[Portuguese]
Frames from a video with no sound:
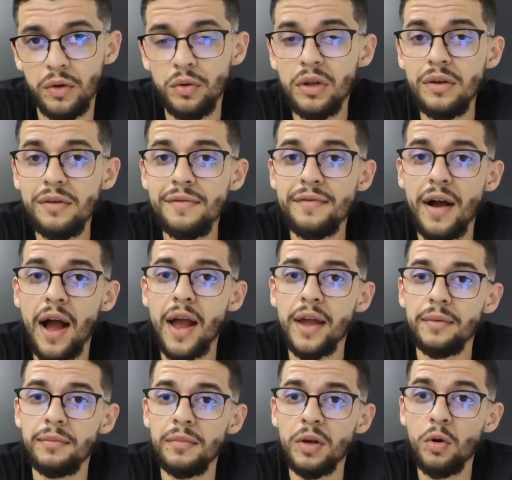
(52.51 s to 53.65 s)
e o que
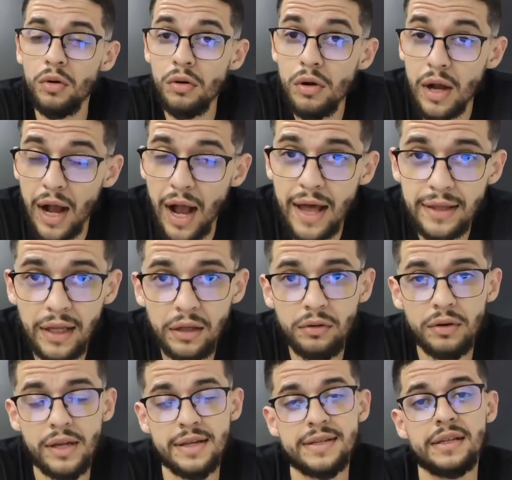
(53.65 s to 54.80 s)
vai me colocar
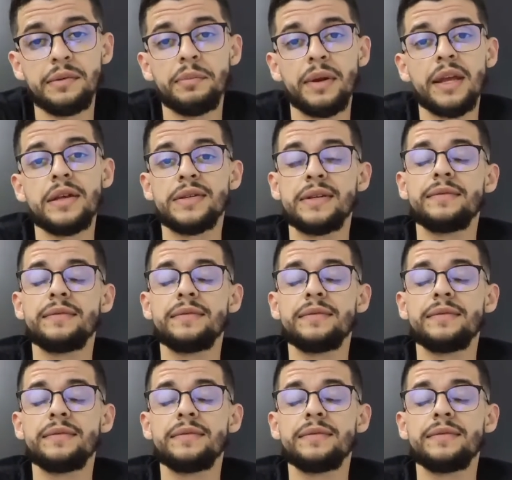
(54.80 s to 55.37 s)
dentro dessa empresa,